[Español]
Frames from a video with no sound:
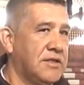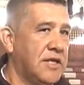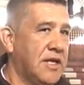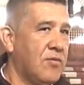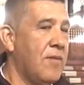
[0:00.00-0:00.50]

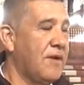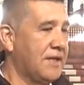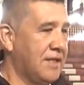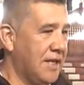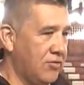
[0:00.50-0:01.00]
estaremos a
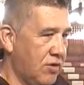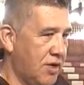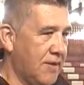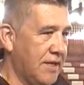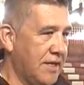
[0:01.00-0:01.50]
partir de las 9 de
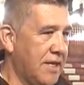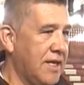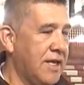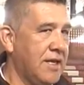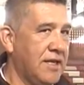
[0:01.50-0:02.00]
la
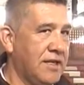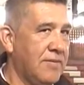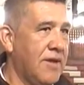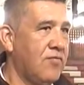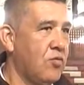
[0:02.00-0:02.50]
mañana en el
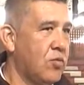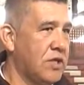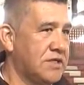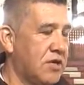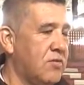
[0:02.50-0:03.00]
tema de
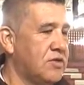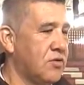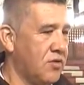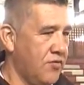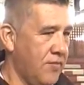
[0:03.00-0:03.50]
fútbol de salón
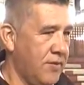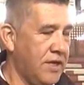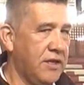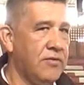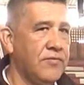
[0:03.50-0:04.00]
masculino y
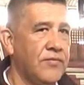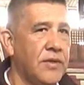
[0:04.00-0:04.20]
femenino.